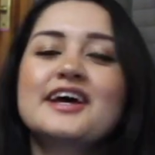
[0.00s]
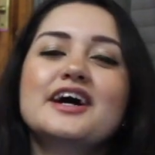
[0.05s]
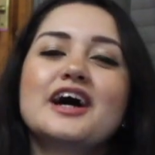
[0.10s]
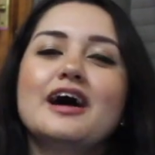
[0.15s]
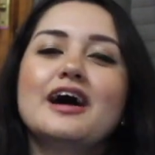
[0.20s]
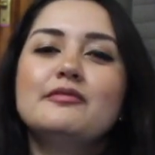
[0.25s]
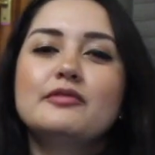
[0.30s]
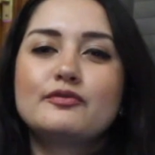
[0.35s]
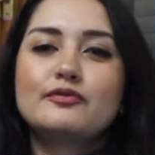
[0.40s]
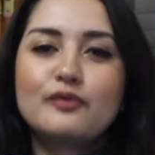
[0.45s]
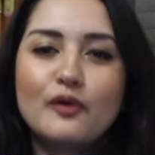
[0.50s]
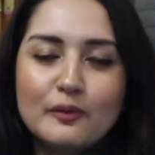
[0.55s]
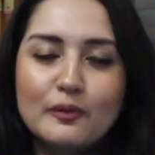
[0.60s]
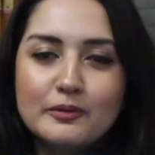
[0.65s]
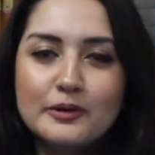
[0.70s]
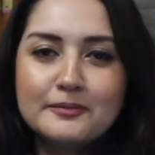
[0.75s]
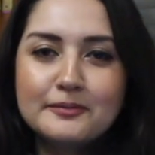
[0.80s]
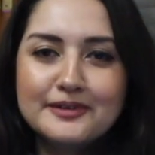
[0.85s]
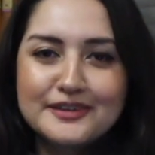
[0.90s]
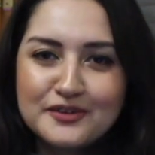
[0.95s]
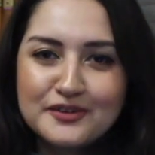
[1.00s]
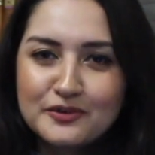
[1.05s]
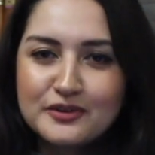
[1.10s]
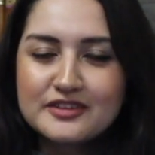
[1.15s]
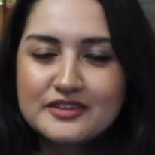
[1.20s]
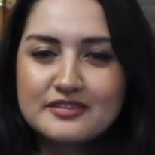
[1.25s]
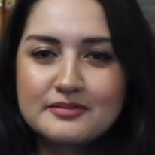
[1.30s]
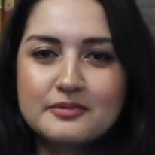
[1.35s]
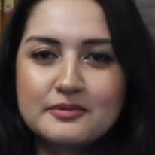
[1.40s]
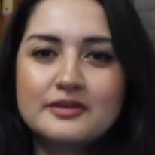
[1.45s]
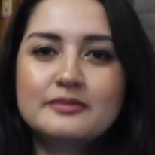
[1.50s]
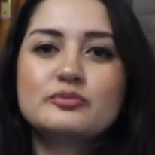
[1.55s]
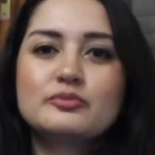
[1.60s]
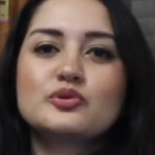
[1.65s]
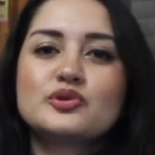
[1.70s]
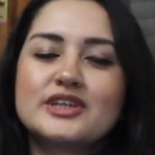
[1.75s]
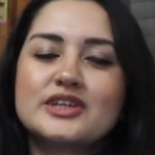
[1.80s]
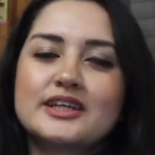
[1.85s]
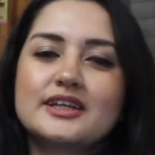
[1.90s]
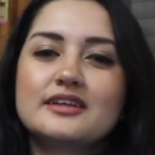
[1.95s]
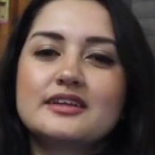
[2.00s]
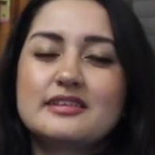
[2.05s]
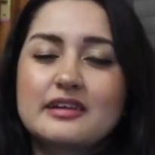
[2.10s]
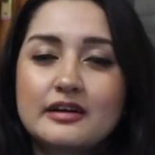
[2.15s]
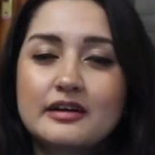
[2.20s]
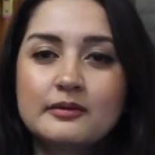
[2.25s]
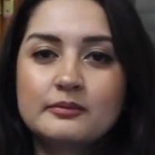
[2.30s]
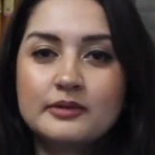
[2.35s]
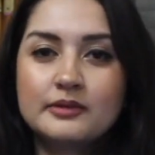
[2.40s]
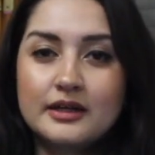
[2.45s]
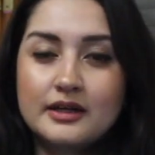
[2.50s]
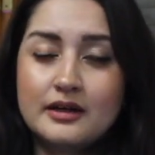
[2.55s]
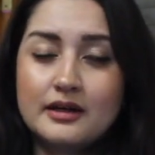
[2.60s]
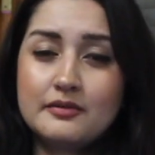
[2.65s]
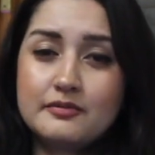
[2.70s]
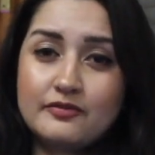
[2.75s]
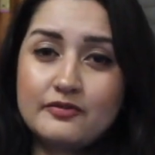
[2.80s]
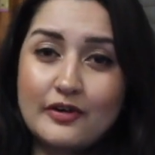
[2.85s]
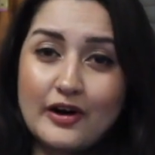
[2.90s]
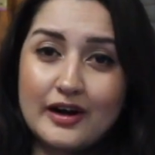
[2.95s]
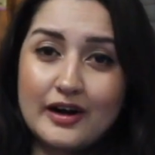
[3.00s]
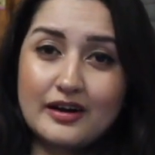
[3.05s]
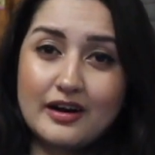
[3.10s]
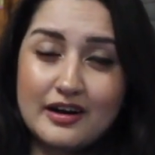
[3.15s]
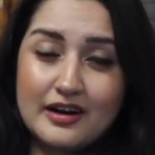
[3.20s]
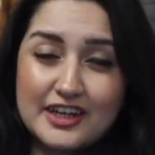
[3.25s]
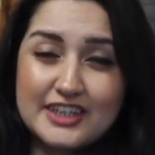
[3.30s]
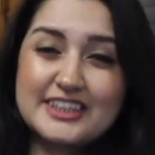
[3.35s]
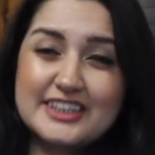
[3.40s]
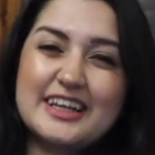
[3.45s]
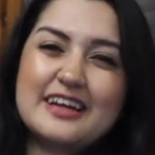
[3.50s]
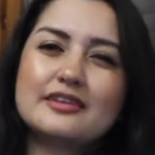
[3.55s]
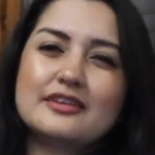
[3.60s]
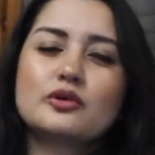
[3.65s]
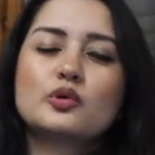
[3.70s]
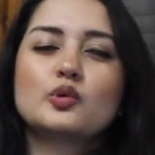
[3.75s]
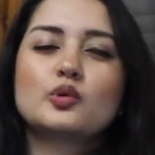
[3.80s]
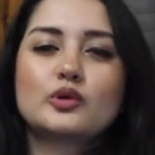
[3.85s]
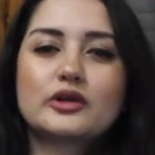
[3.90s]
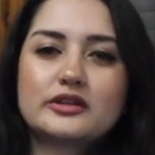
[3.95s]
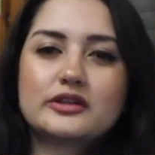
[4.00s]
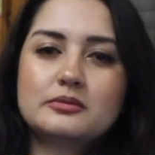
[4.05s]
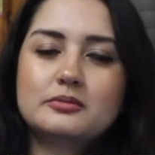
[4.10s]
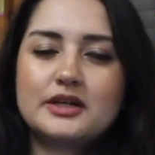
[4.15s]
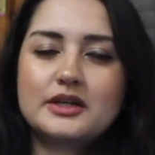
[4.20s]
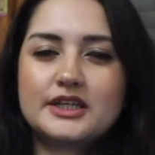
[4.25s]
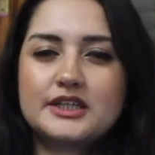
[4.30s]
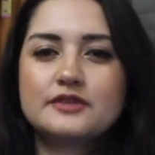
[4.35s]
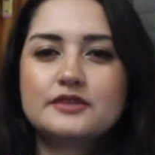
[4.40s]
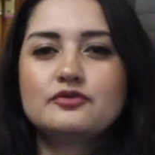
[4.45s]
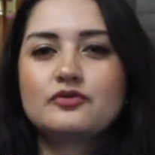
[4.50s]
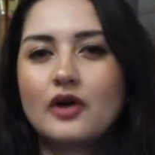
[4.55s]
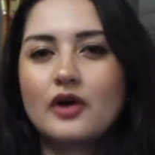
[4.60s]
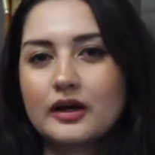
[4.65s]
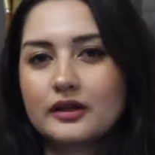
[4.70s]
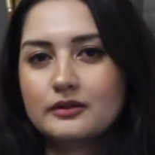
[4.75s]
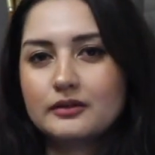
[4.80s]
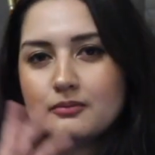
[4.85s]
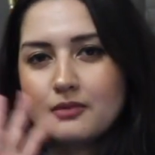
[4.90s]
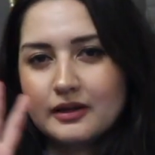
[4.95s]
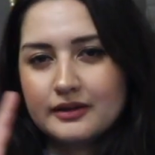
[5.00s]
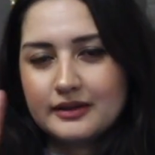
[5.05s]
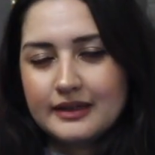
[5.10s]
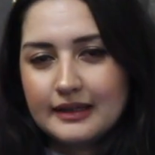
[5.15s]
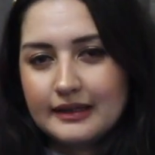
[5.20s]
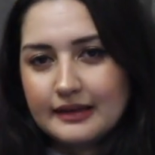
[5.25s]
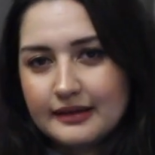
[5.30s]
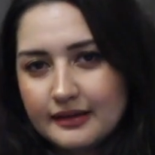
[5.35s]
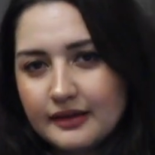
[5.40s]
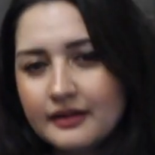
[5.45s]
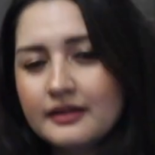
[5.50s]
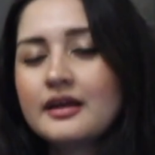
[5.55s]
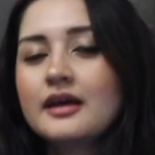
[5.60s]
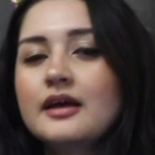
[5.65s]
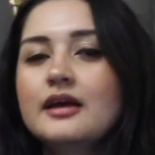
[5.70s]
Ama Formula 1 yönetimi bu sene takımlara araçlarda kullanılmak için farklı maddelerin